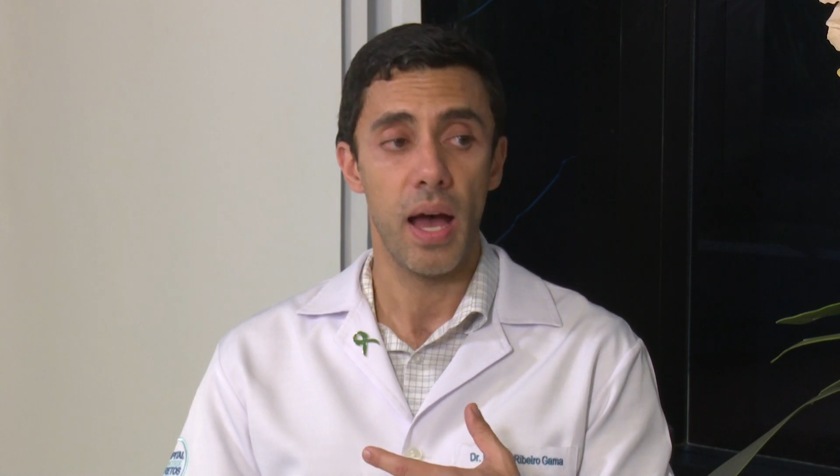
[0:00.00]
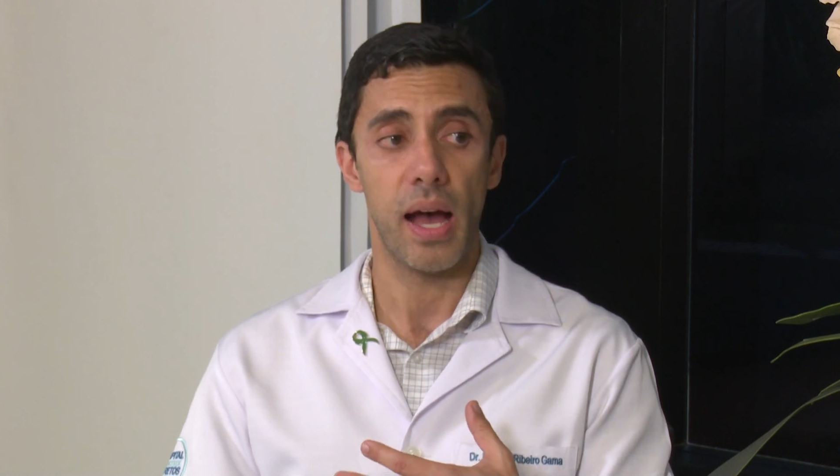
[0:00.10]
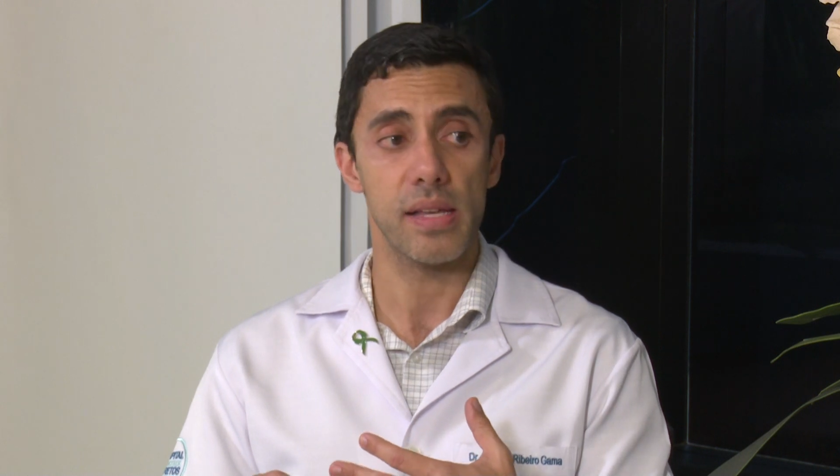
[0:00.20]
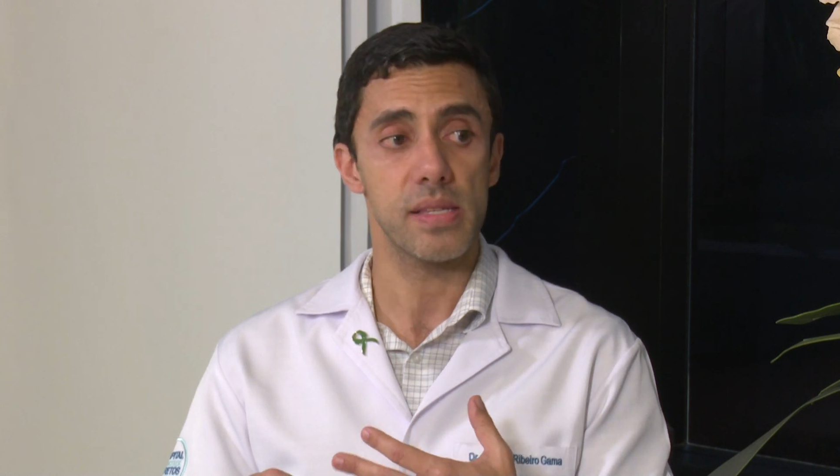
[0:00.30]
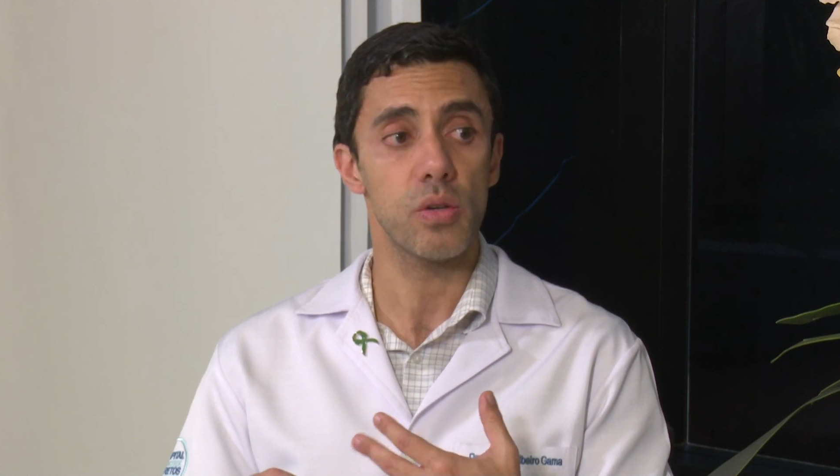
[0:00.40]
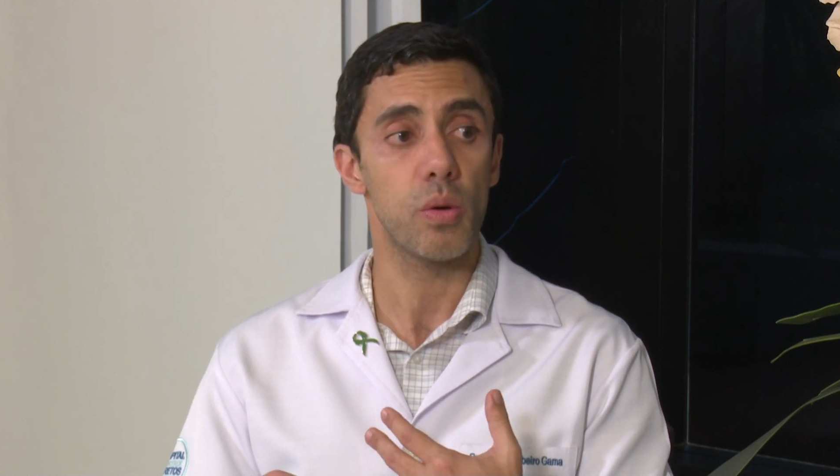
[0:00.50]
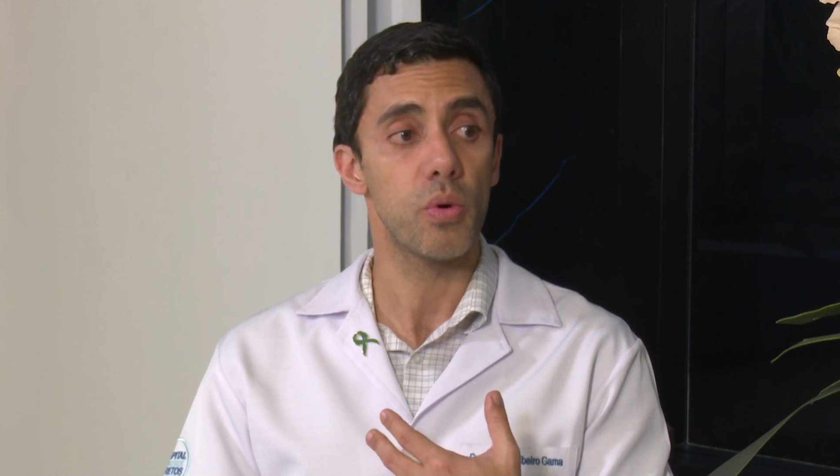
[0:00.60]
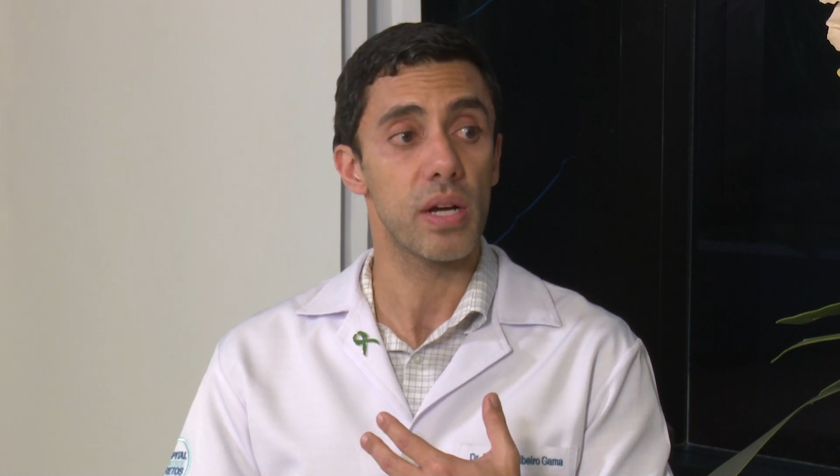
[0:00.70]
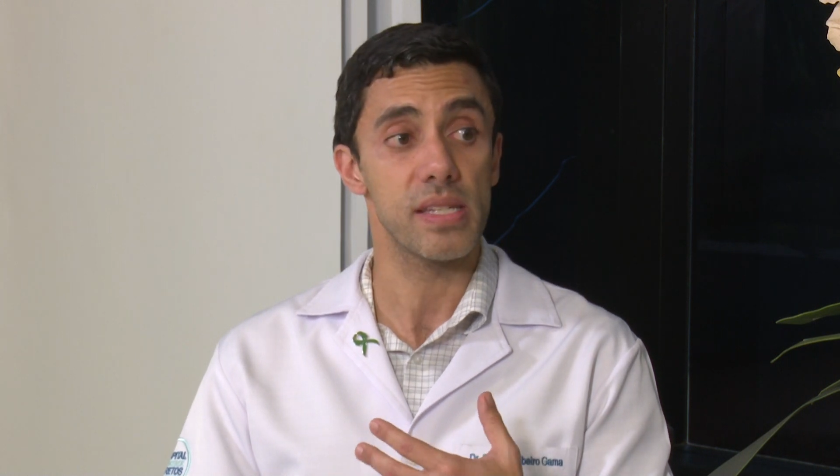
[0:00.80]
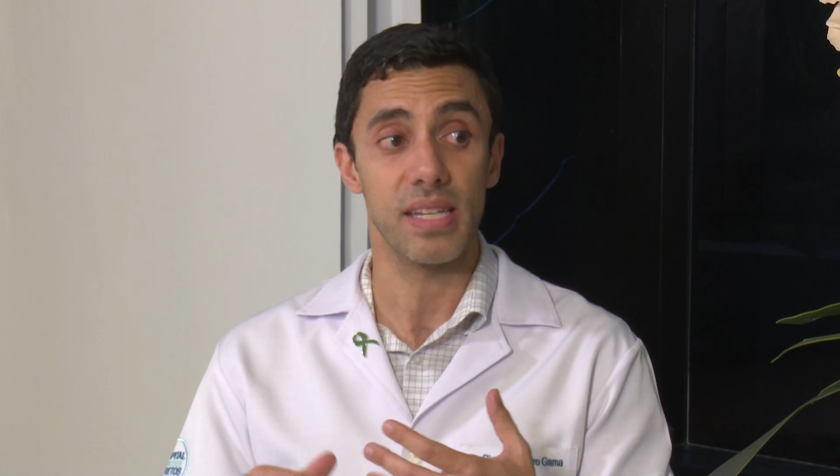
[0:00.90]
Assim como
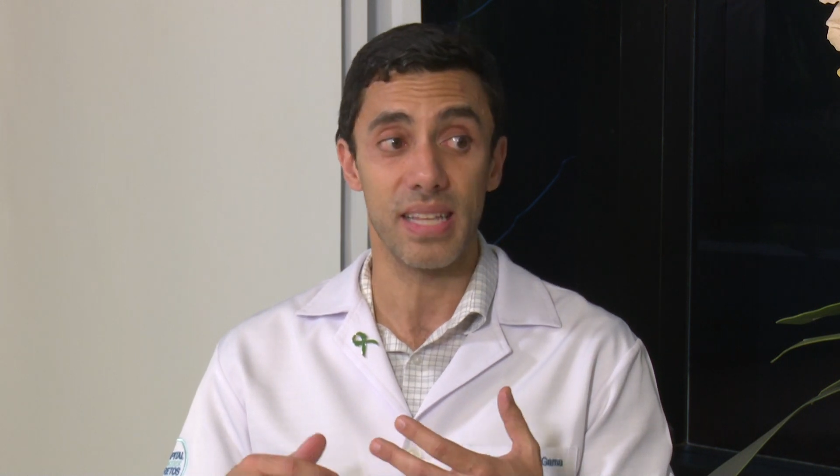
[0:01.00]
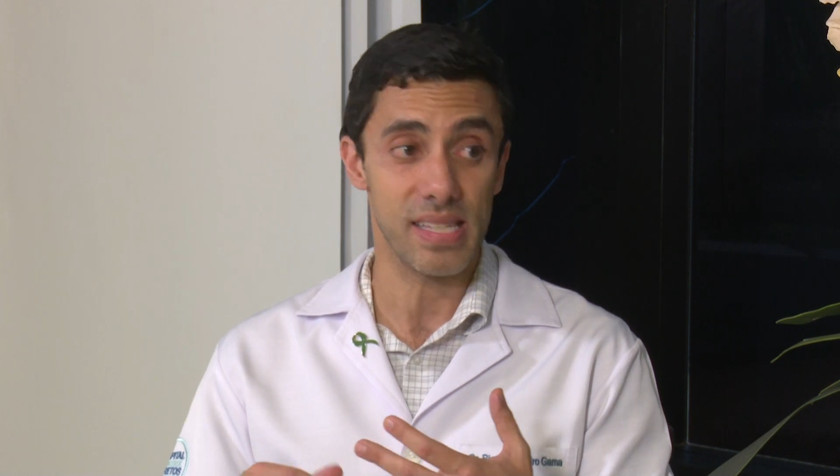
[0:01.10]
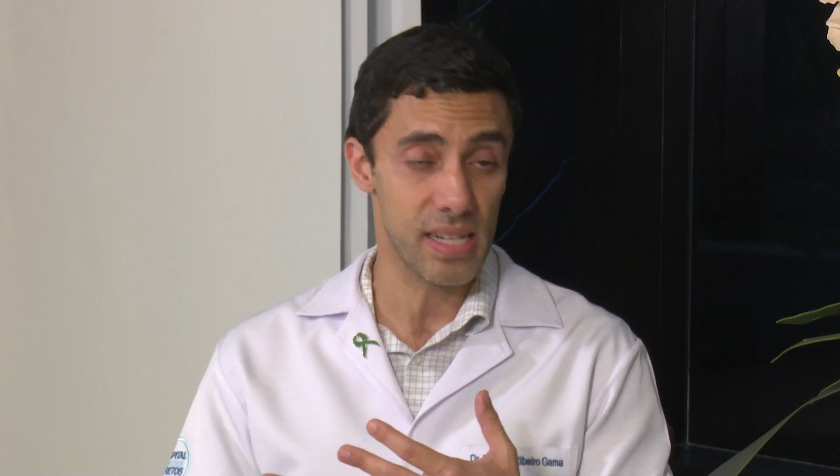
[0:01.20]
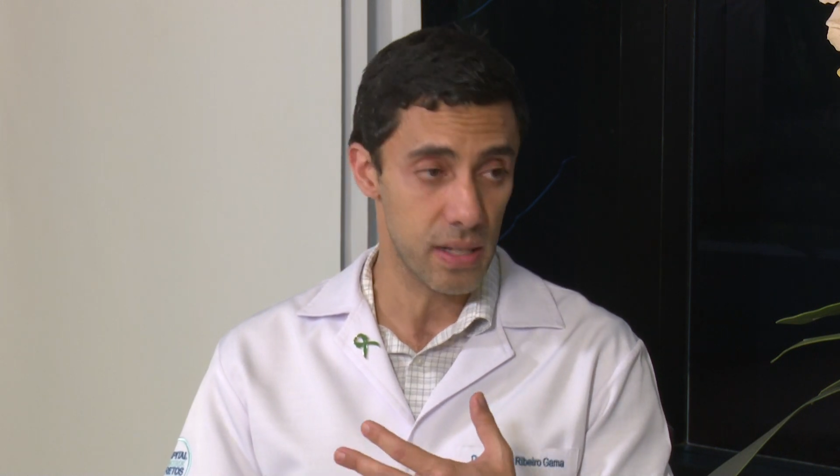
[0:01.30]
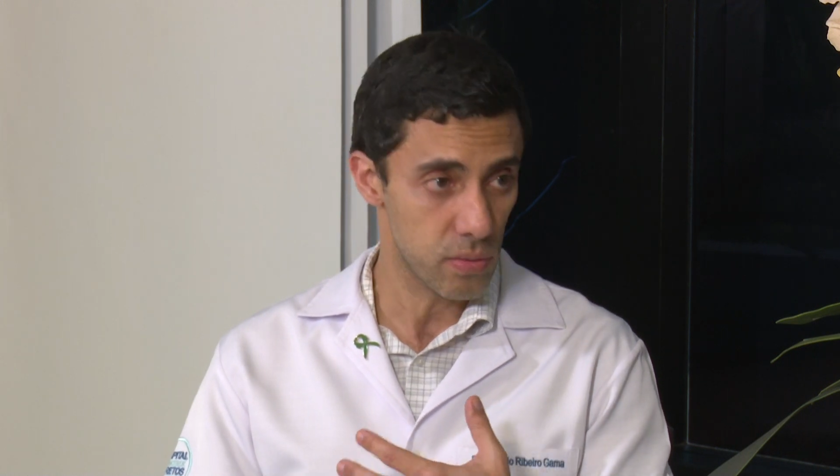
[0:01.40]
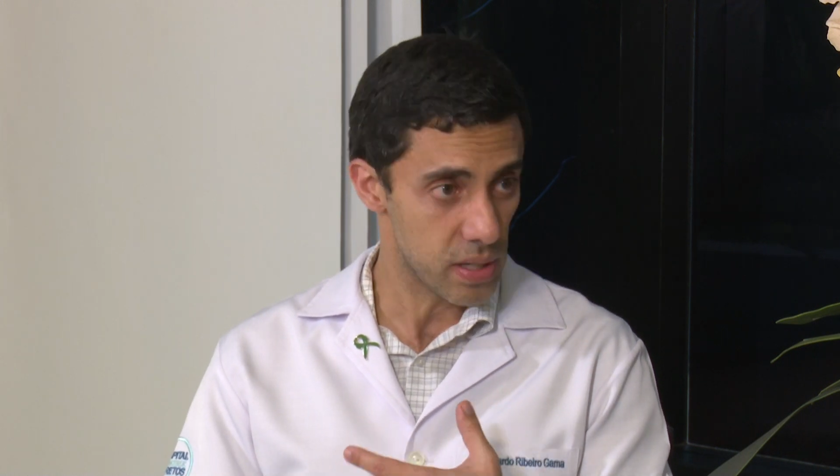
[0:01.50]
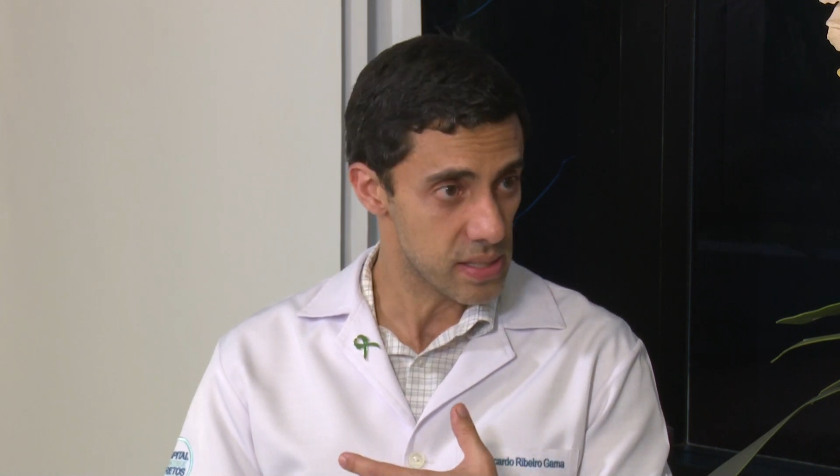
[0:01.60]
o câncer das glândulas